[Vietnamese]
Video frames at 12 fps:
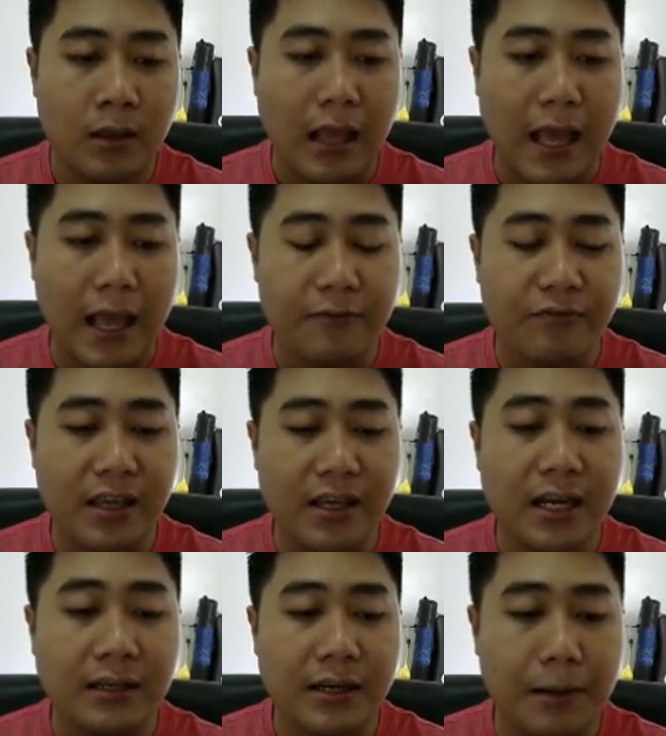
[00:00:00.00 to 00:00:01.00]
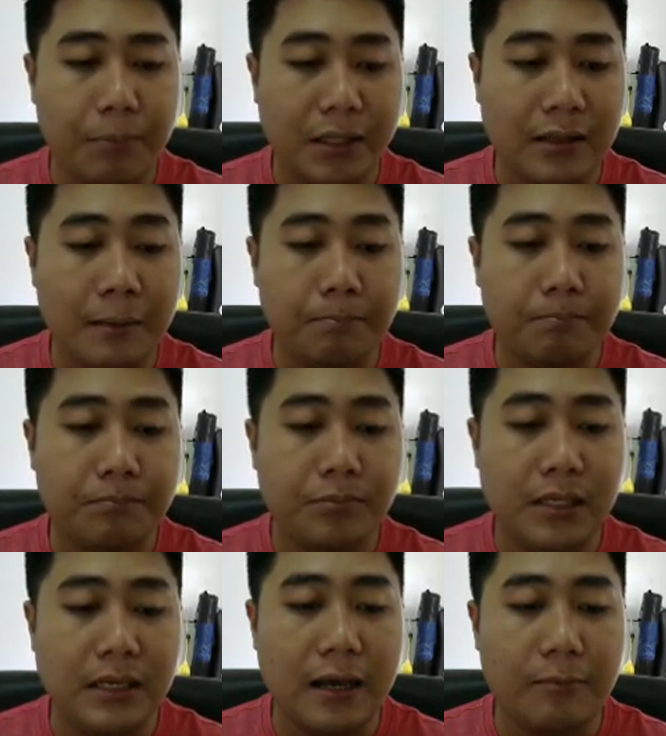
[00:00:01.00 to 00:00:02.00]
à, về cách nộp bài tập
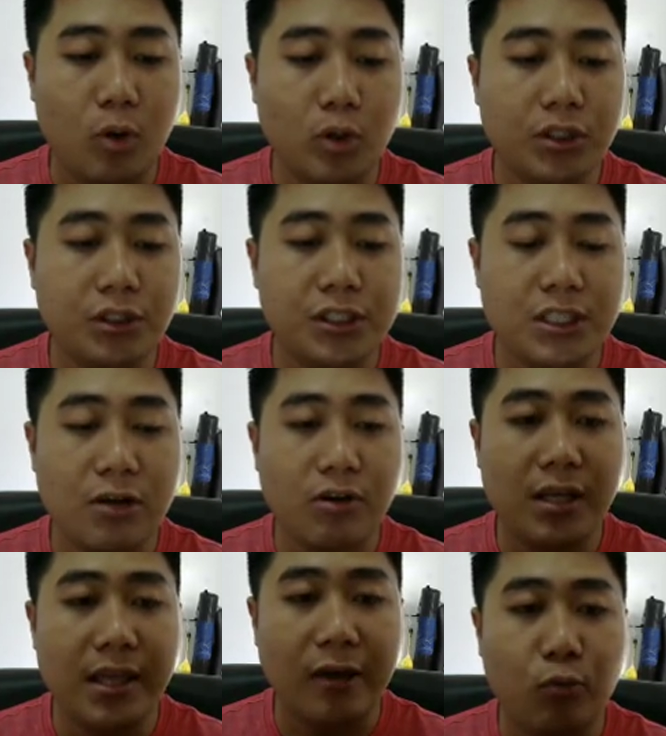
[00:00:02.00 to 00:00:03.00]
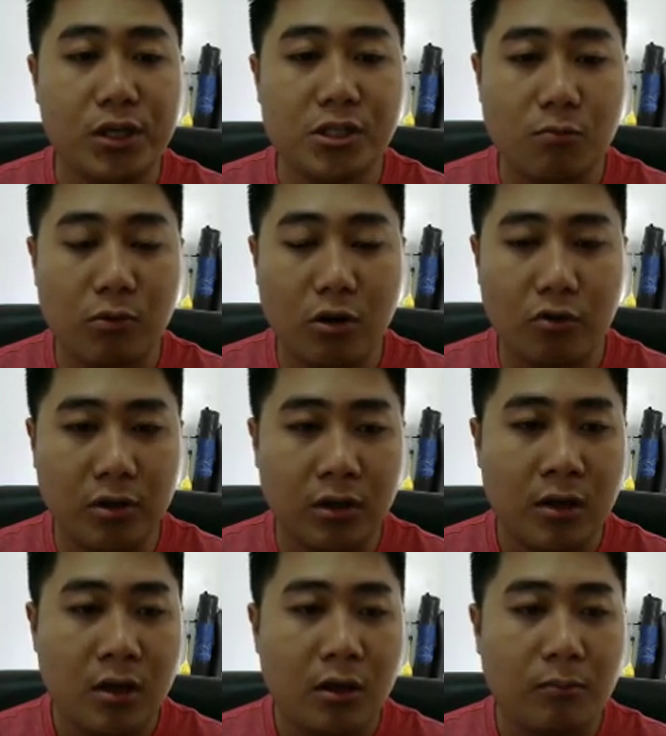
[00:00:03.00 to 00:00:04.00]
thì à, mọi người sau khi quyết xong rồi
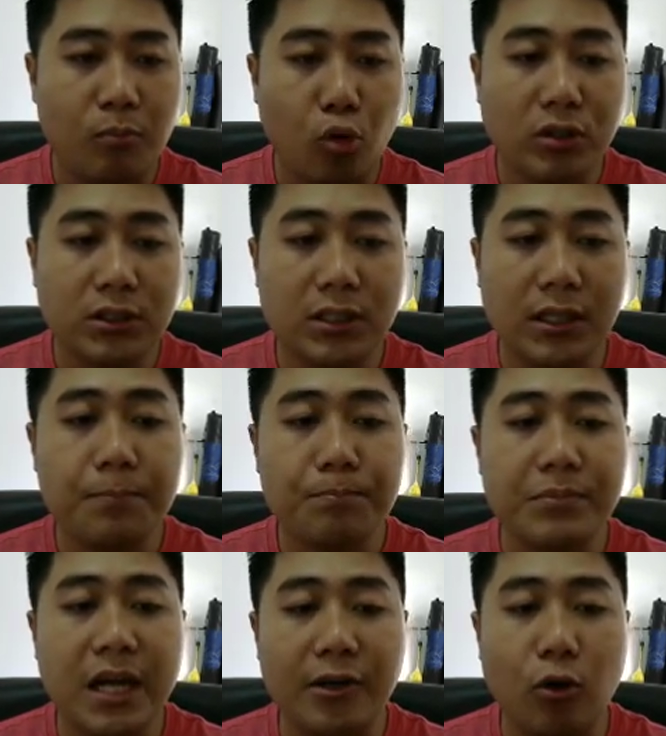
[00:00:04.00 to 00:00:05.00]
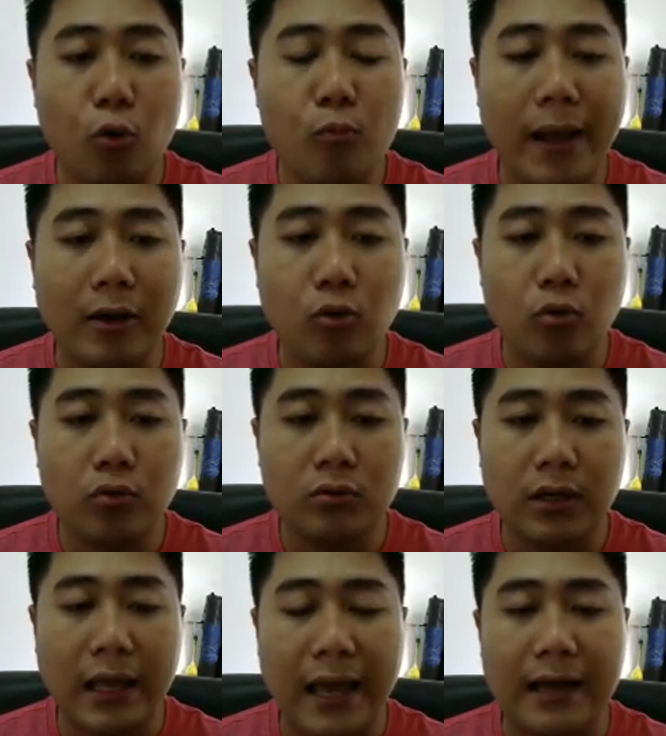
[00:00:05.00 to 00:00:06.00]
mọi người up đầy đủ mã nguồn
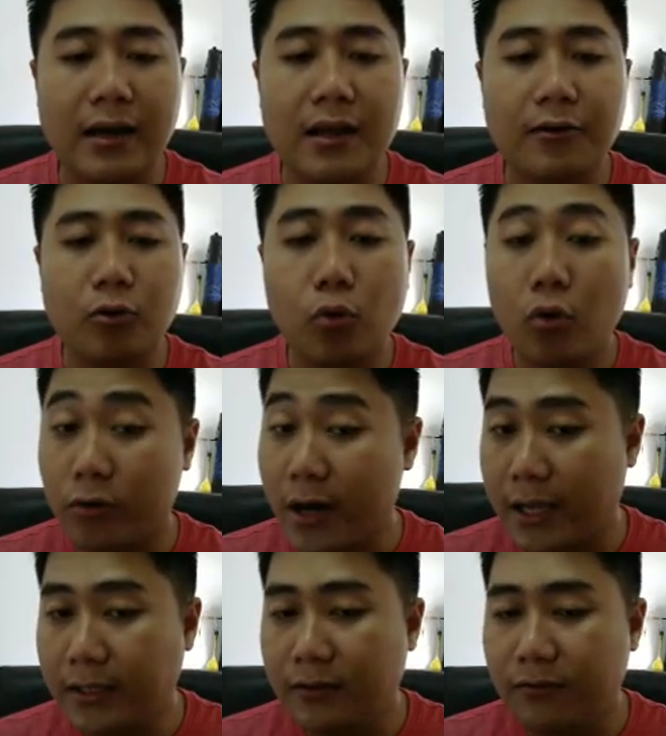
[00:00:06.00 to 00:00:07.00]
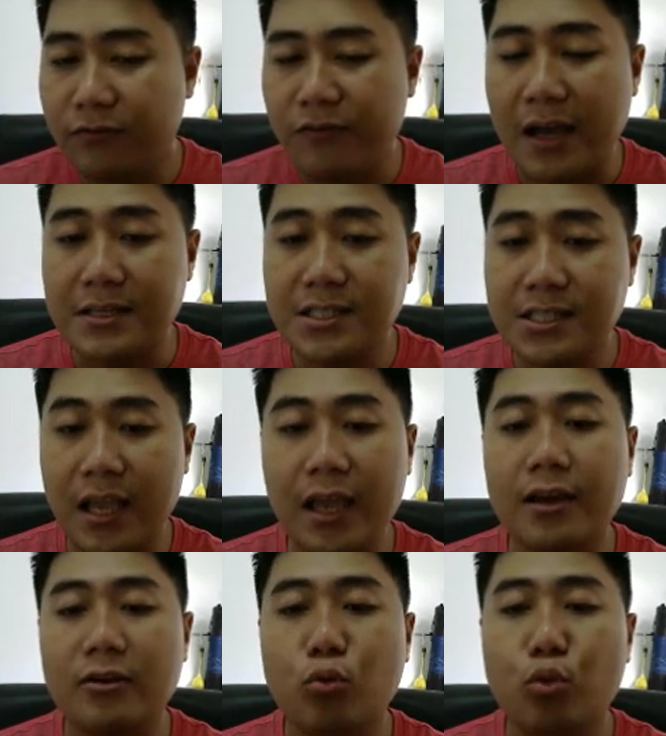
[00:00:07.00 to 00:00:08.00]
à lên Google Drive và
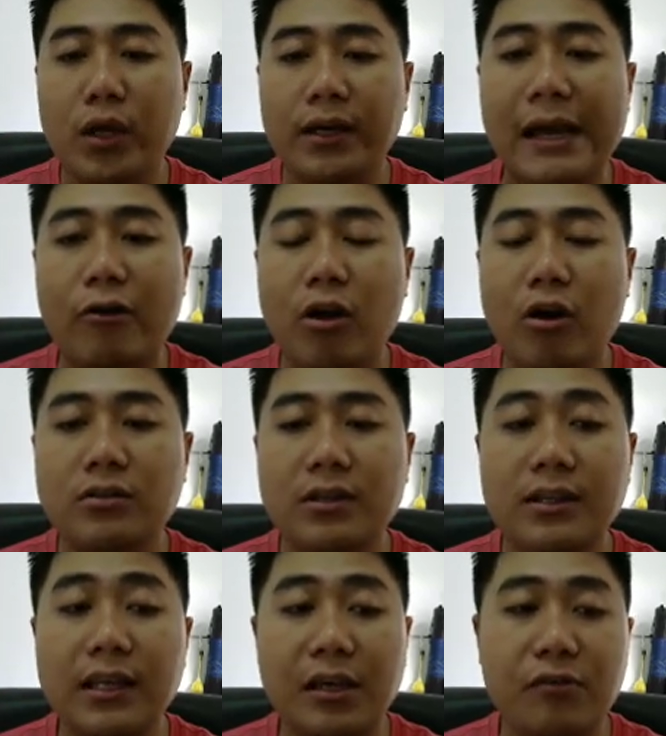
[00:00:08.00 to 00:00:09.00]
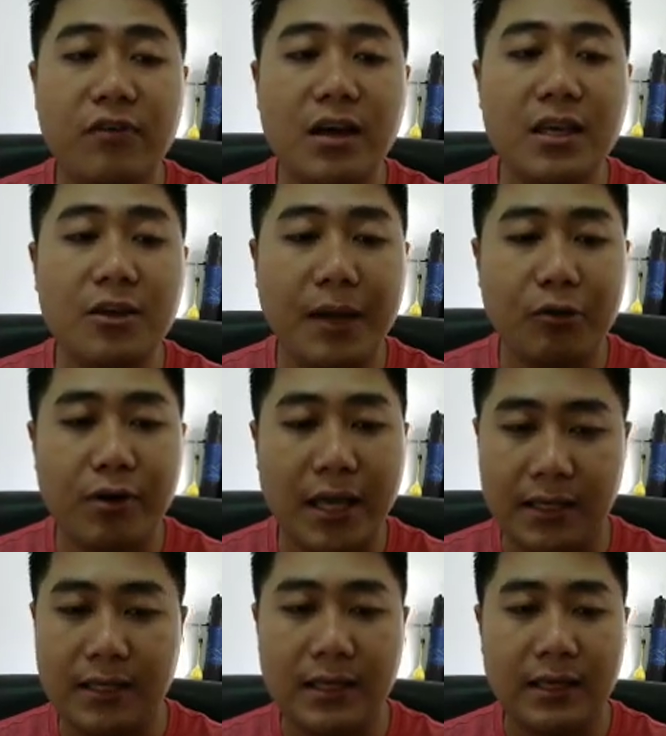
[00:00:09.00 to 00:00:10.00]
share quyền download chỉ với email
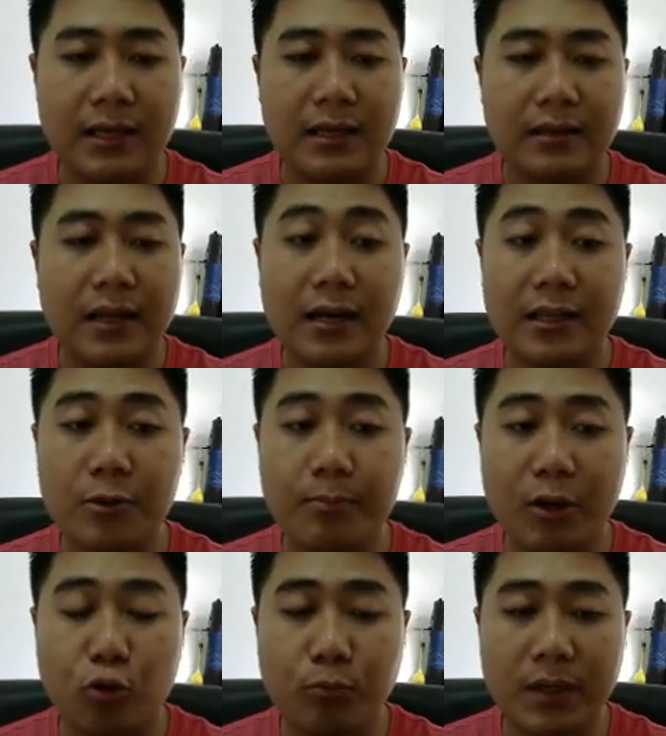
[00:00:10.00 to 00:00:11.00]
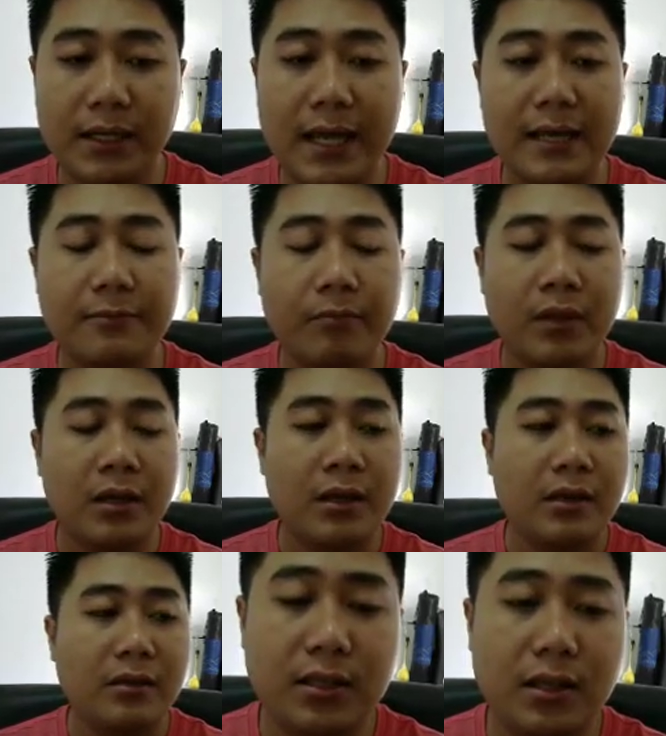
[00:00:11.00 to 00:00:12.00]
này đây là email của mình ha
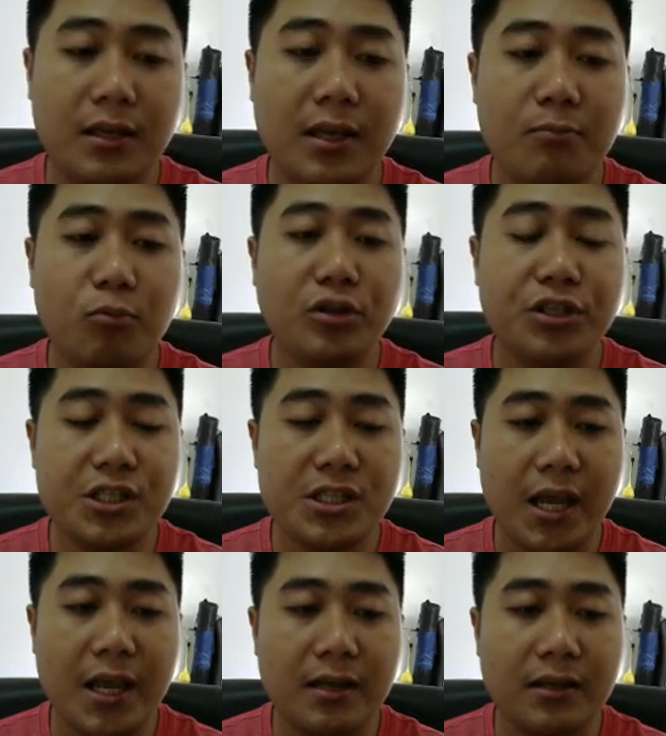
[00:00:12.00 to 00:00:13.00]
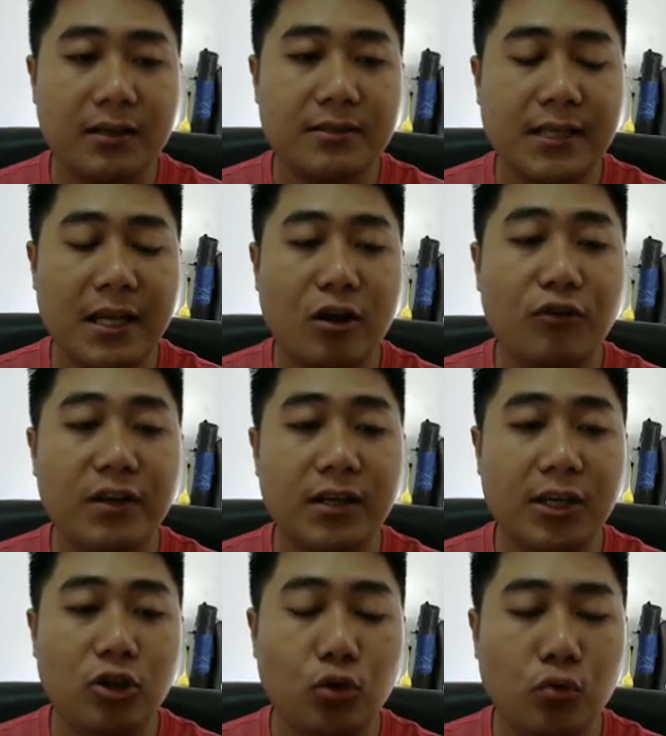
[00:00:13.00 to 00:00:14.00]
thì khi mọi người share sẽ có phần
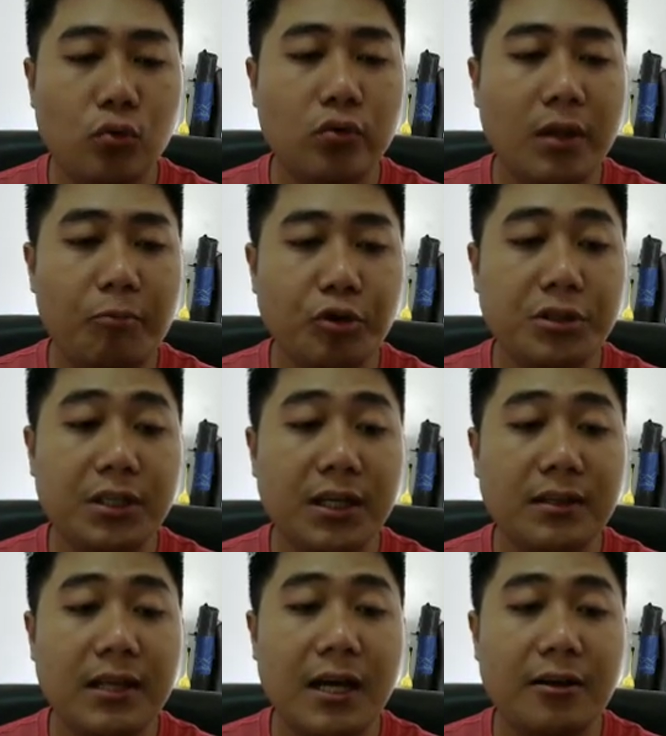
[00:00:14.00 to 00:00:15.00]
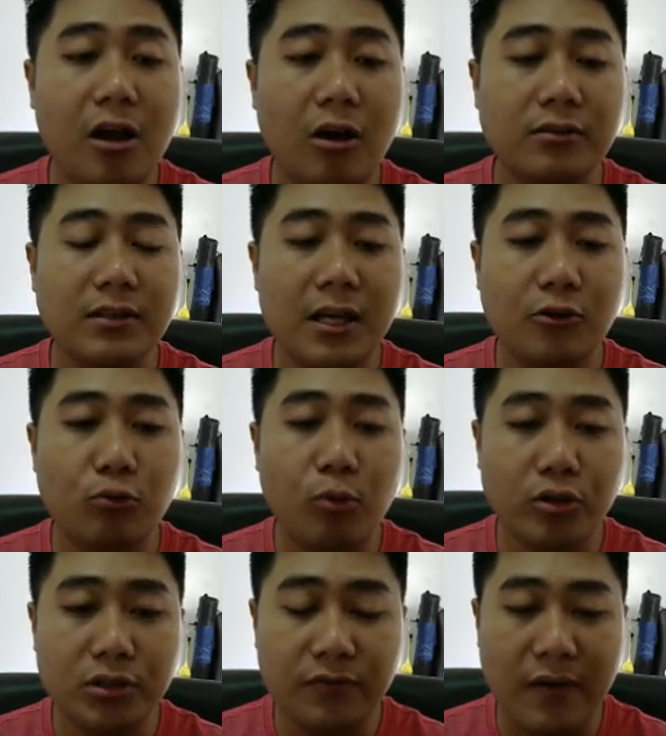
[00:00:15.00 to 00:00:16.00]
ghi chú thì mọi người ghi tên họ tên của
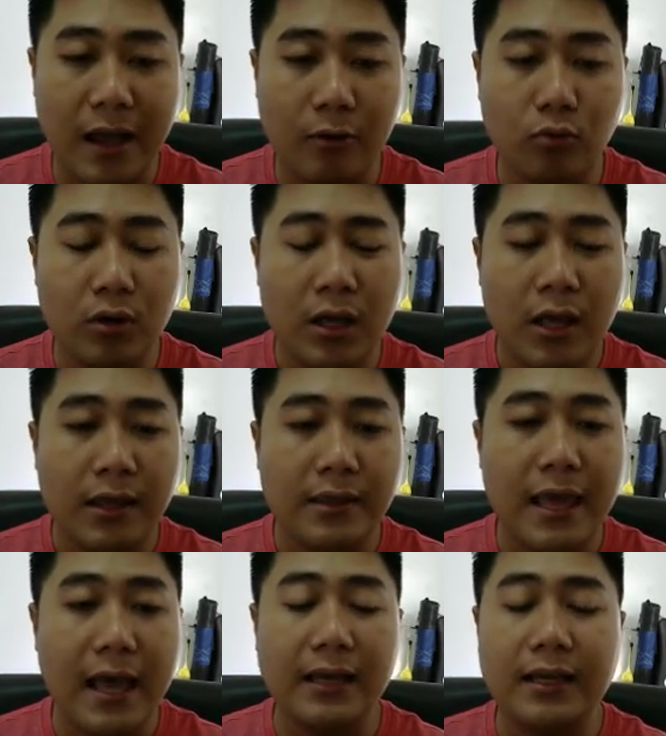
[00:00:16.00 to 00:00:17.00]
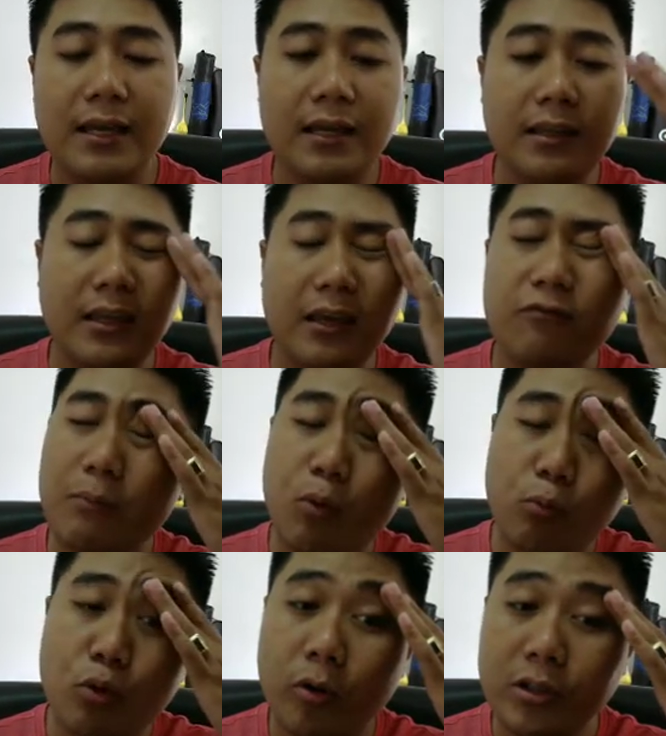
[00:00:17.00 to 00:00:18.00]
mọi người vào và ghi địa chỉ Facebook
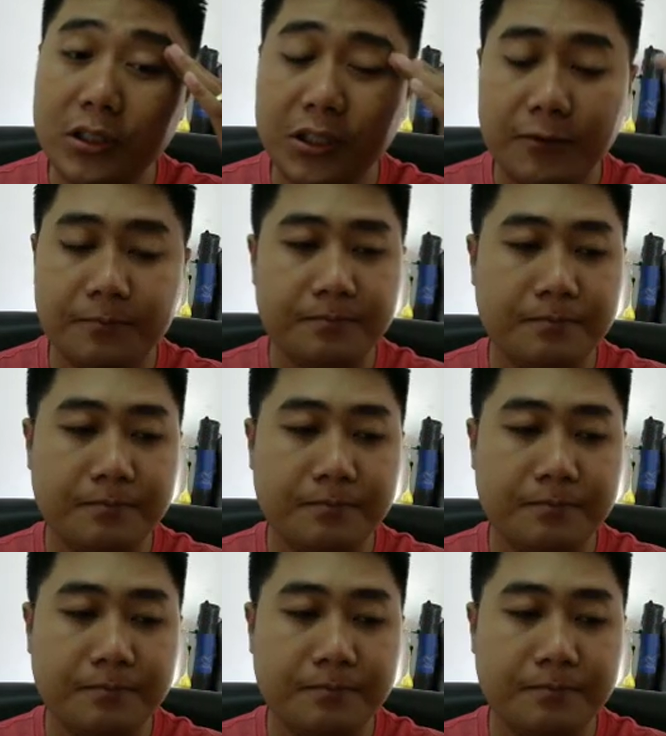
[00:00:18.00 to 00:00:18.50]
của mọi người